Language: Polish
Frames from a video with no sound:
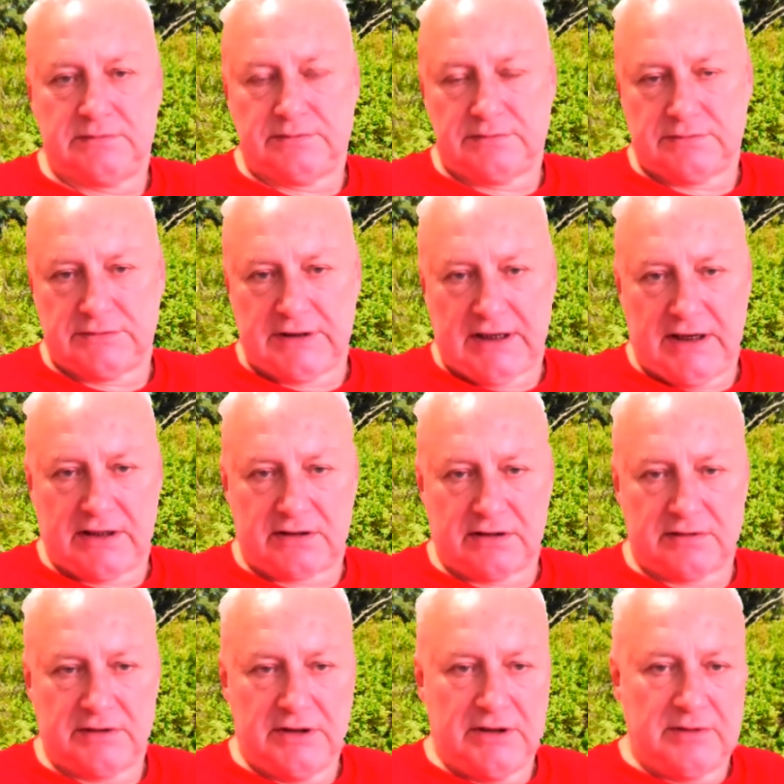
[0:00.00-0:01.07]
No ale to
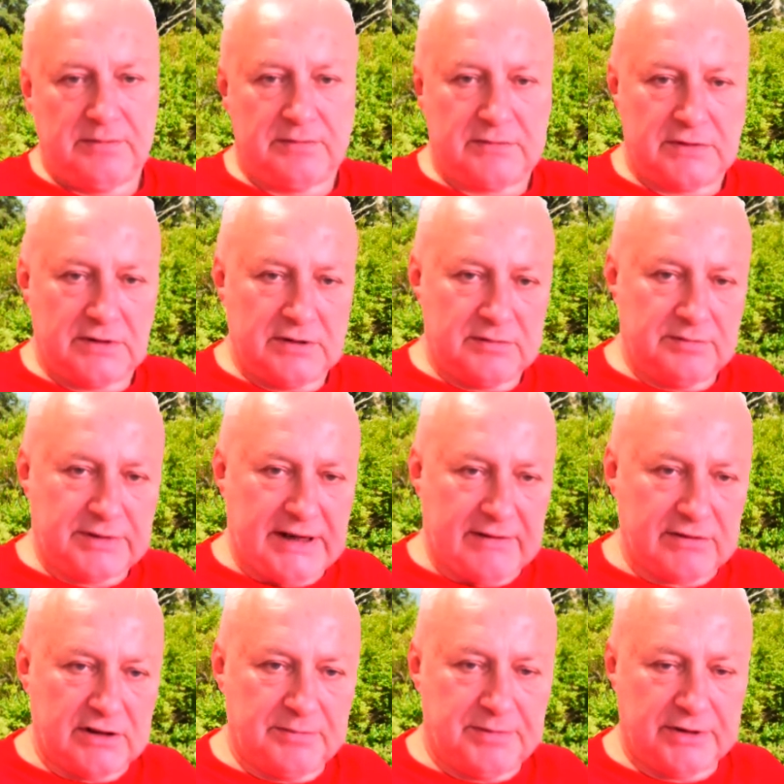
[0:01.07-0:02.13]

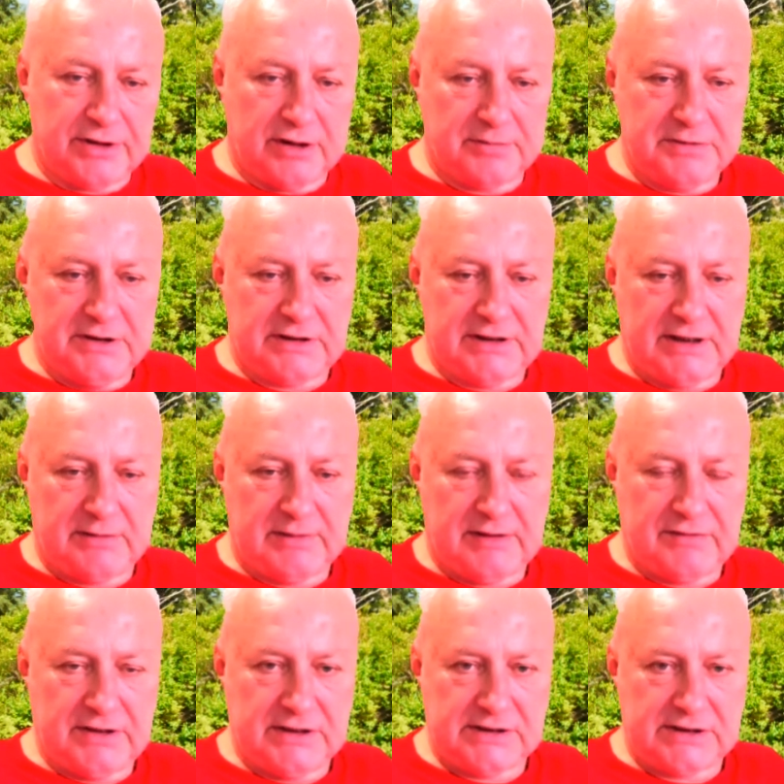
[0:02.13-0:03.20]
prawdopodobnie ten ma
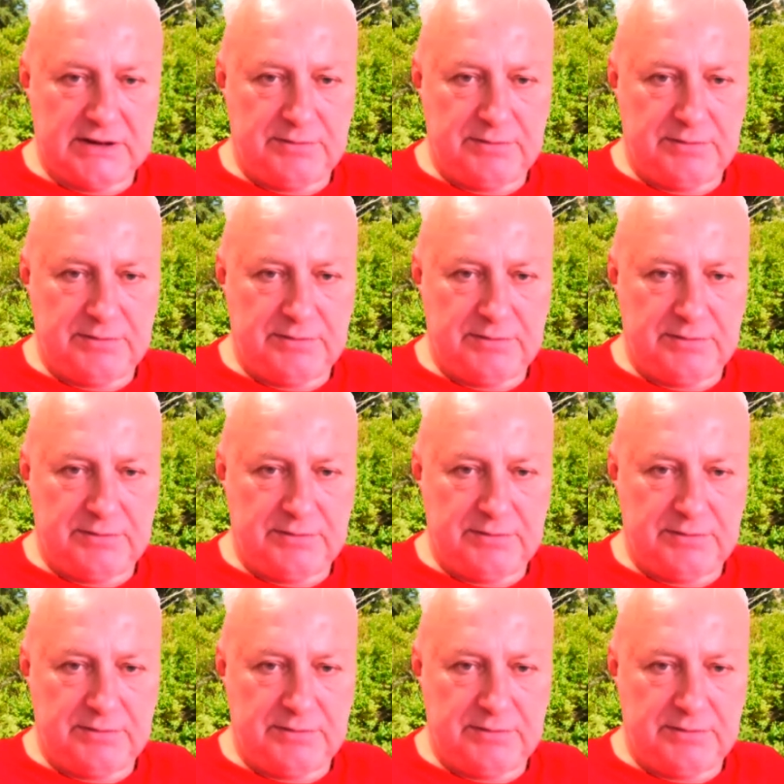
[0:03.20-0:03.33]
więcej,